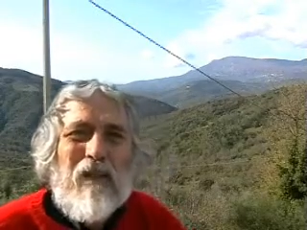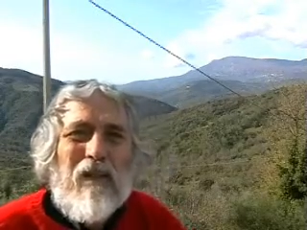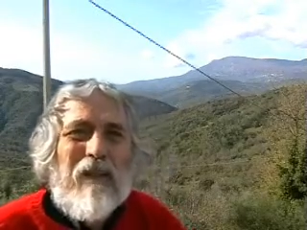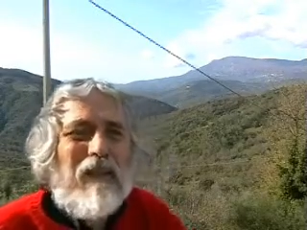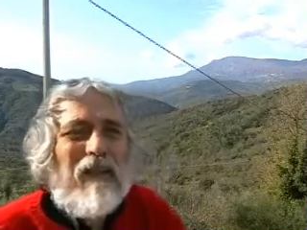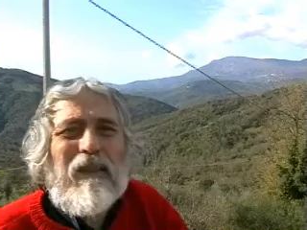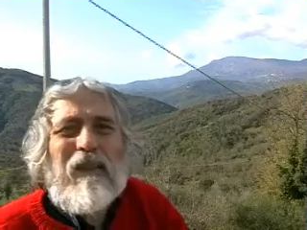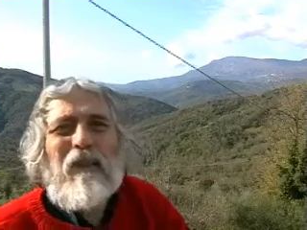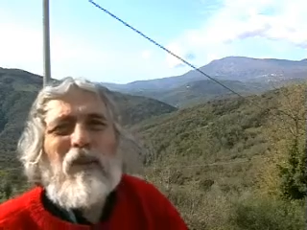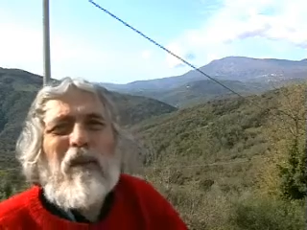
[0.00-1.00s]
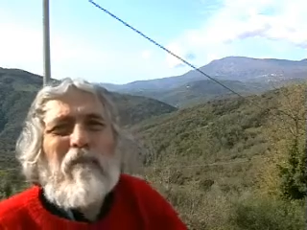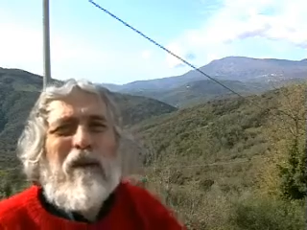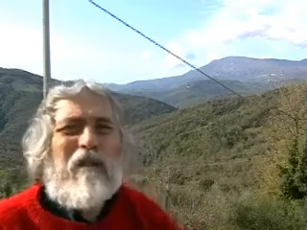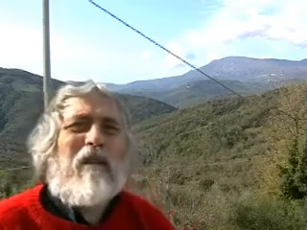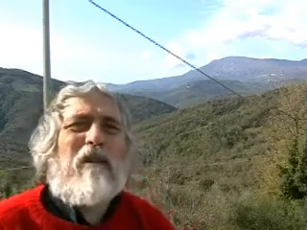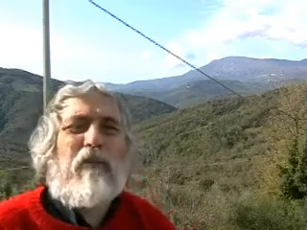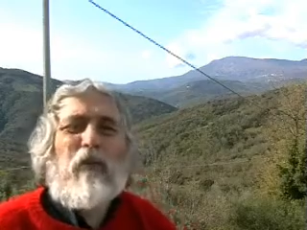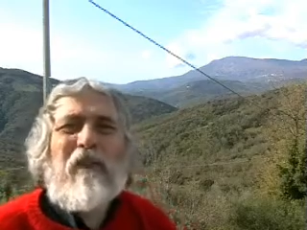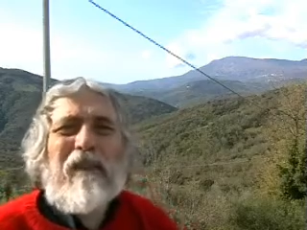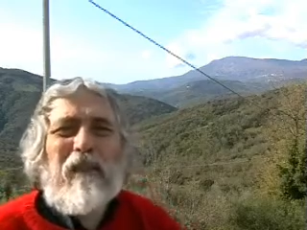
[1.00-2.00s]
e crede che non debba essere
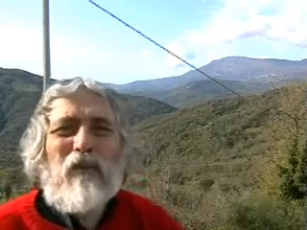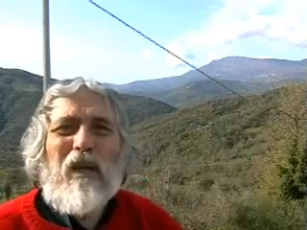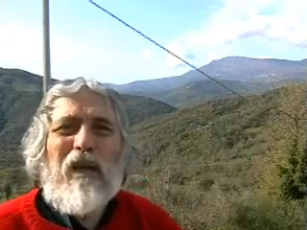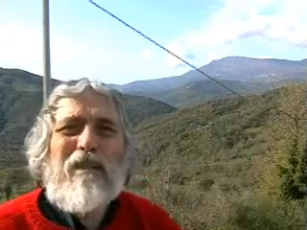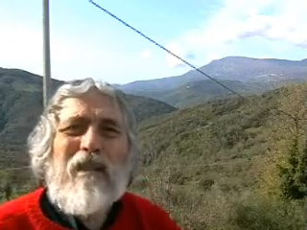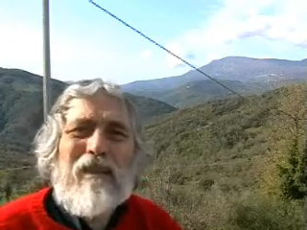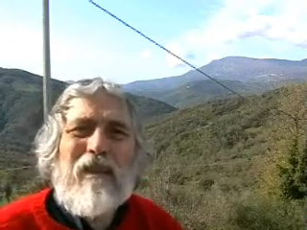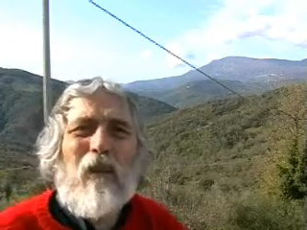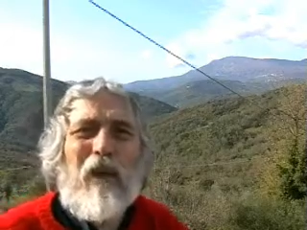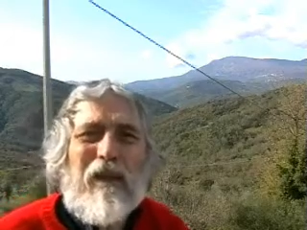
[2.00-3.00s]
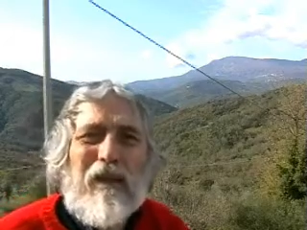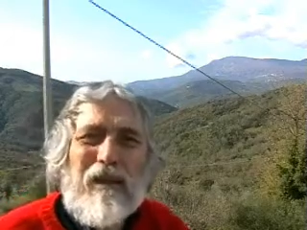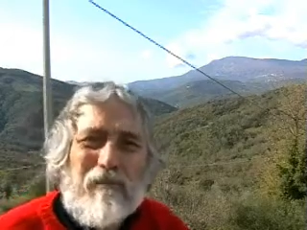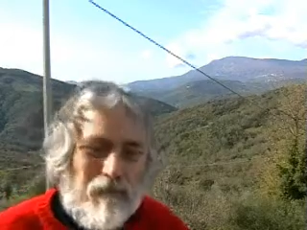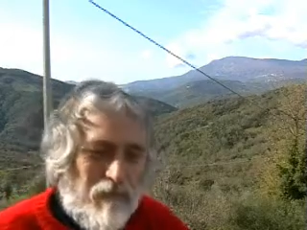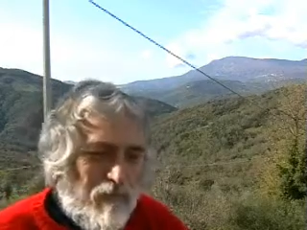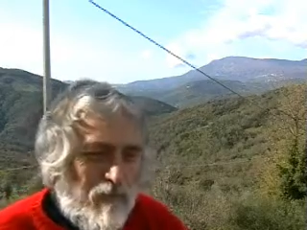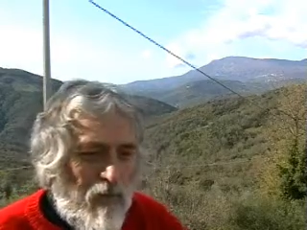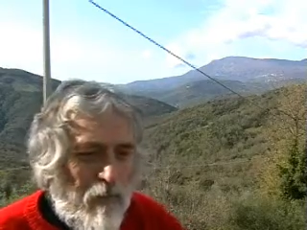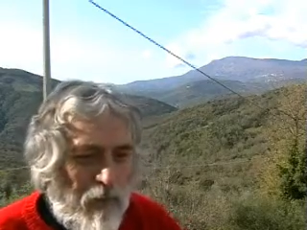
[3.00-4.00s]
affrontata una santa guerra
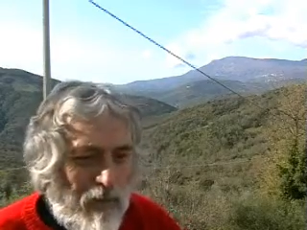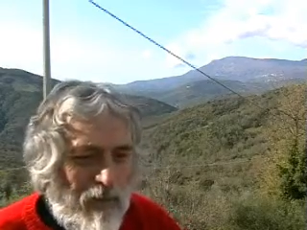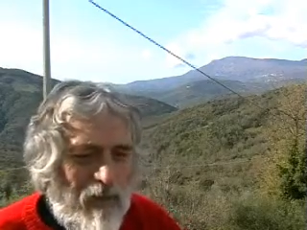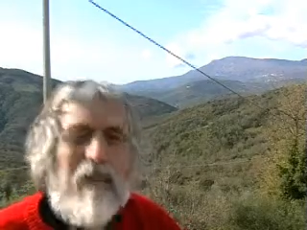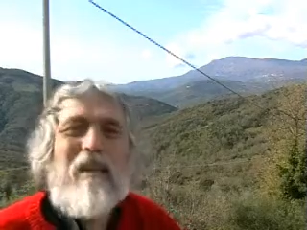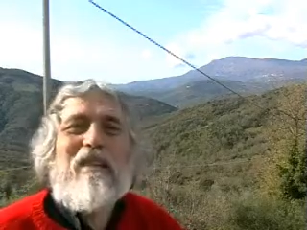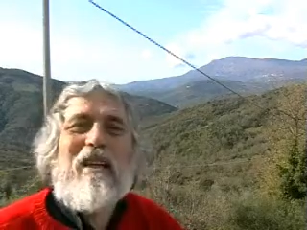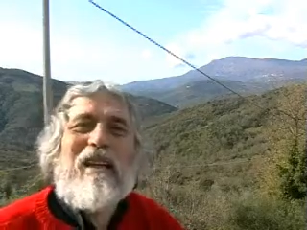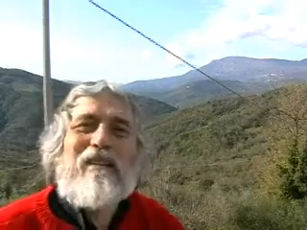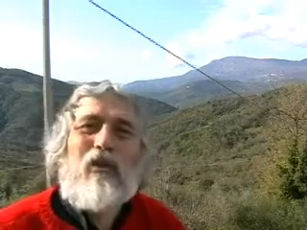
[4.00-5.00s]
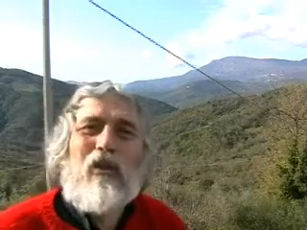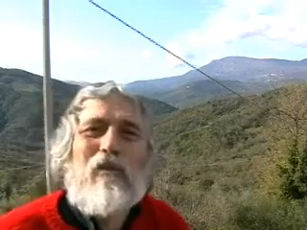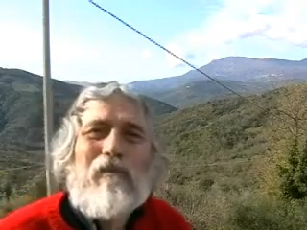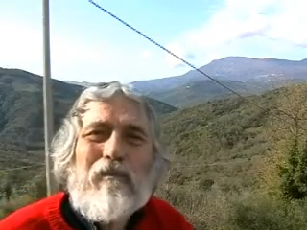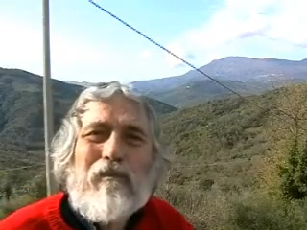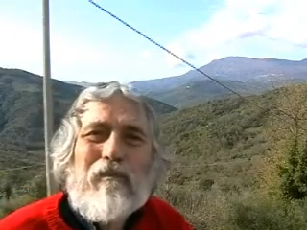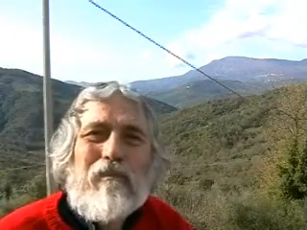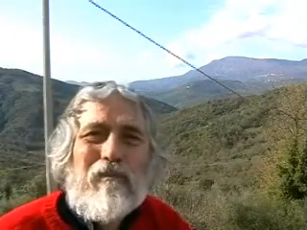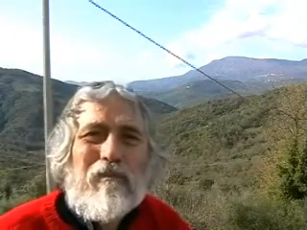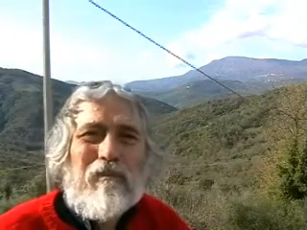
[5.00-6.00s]
per il riscatto
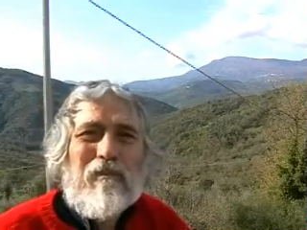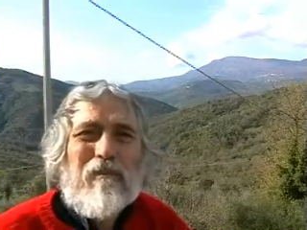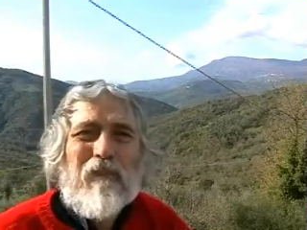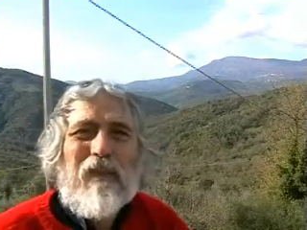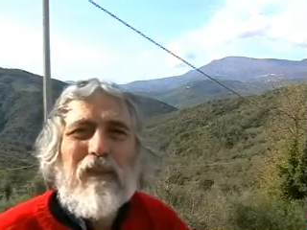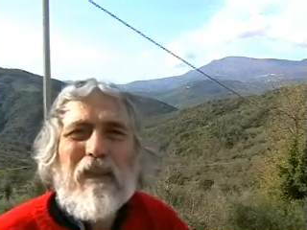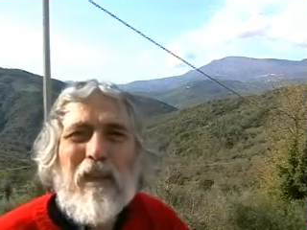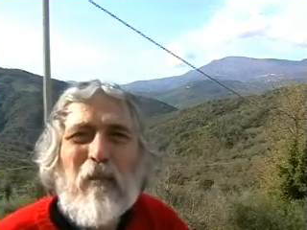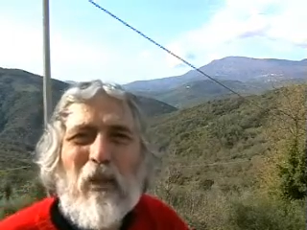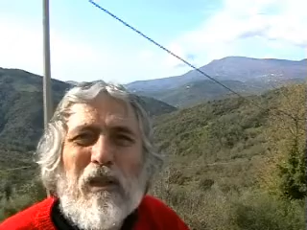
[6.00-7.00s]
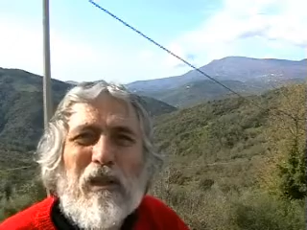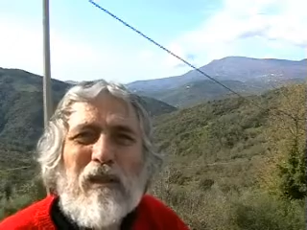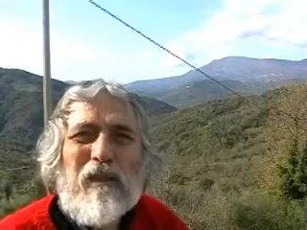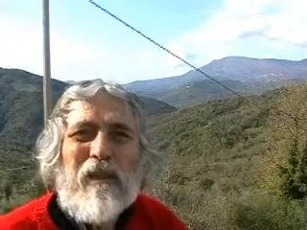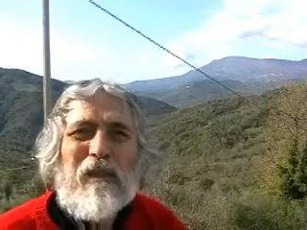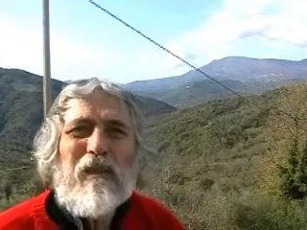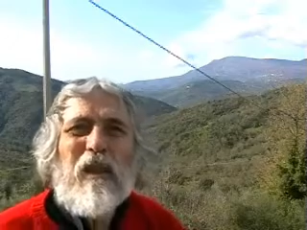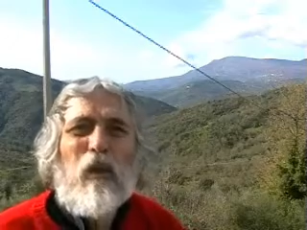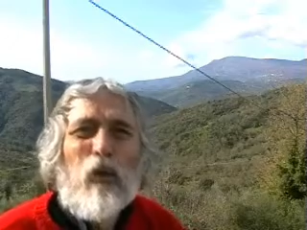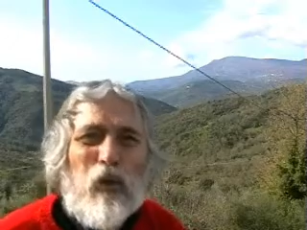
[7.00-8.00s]
dei deboli,
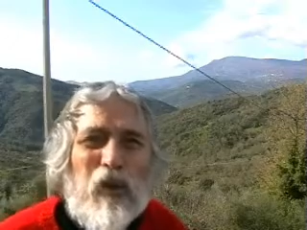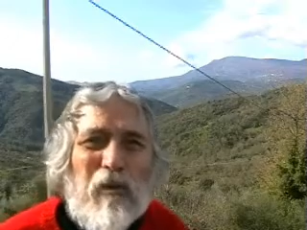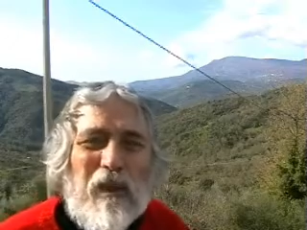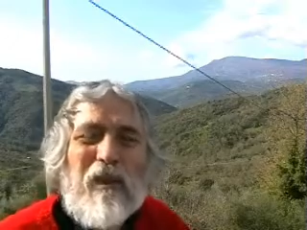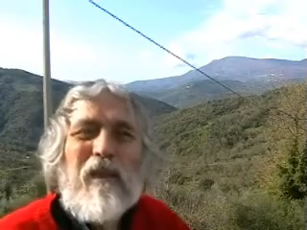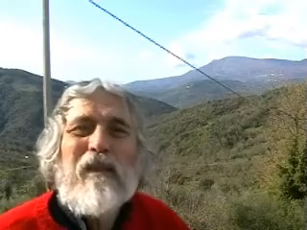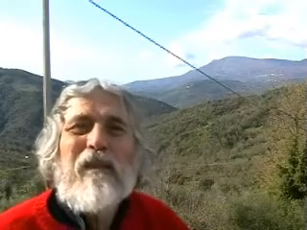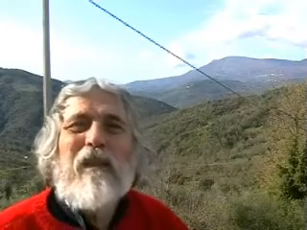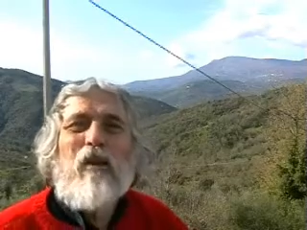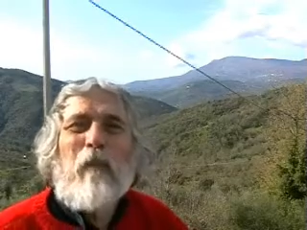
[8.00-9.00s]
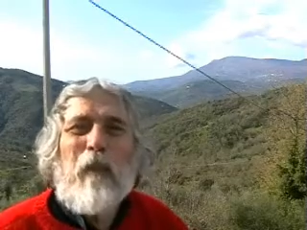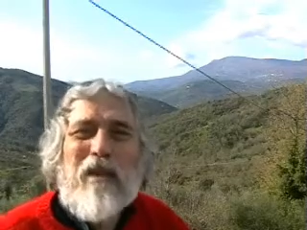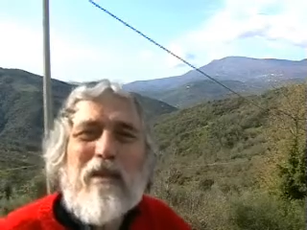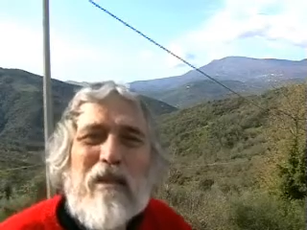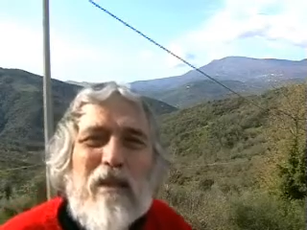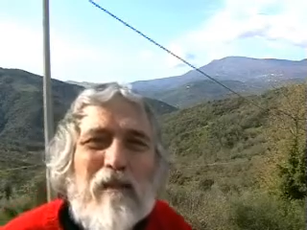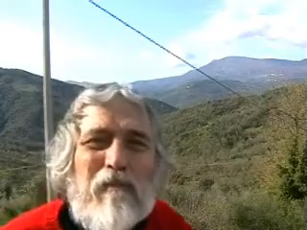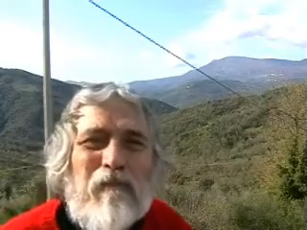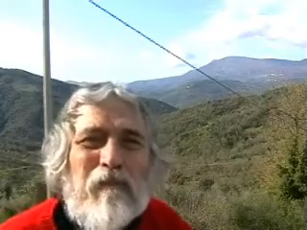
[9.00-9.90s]
degli ultimi, degli oppressi,